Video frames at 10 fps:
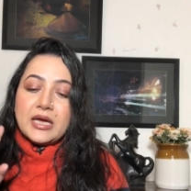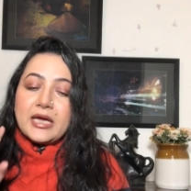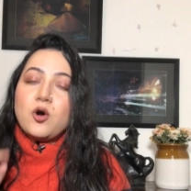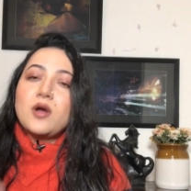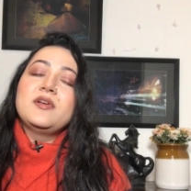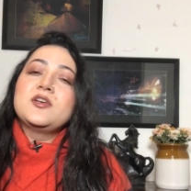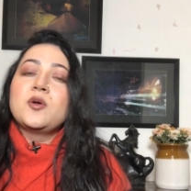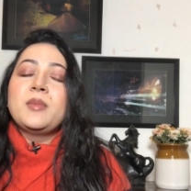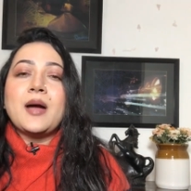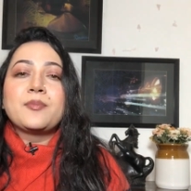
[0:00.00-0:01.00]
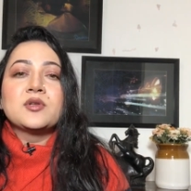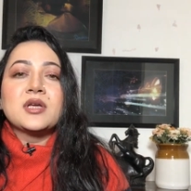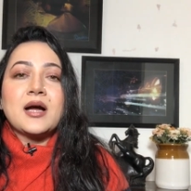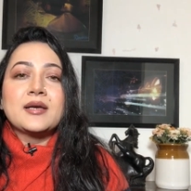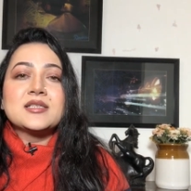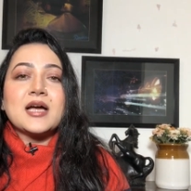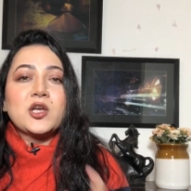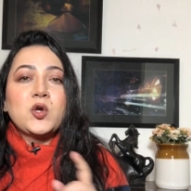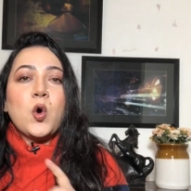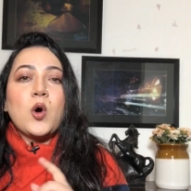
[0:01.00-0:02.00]
एक और वीडियो मैं आपको दिखाने जा
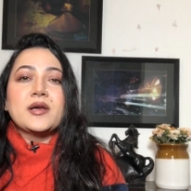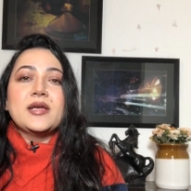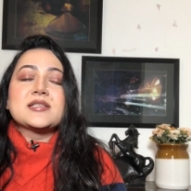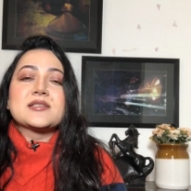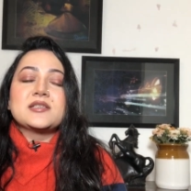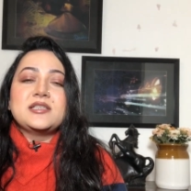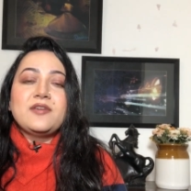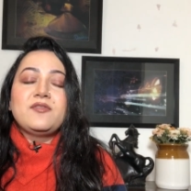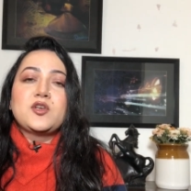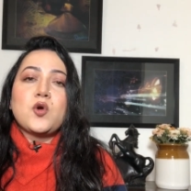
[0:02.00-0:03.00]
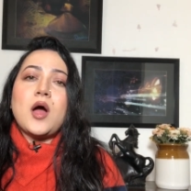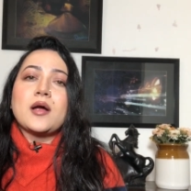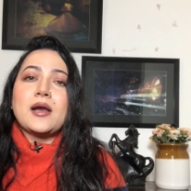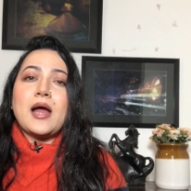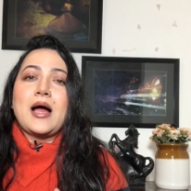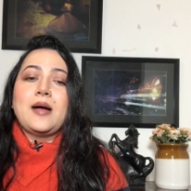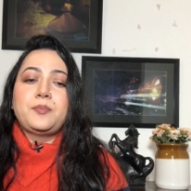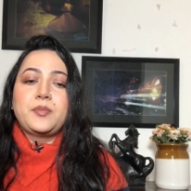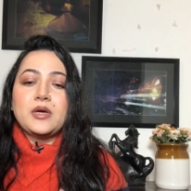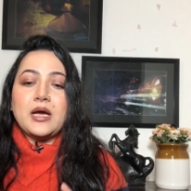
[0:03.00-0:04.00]
रही हूँ और इस ये वीडियो अगर आप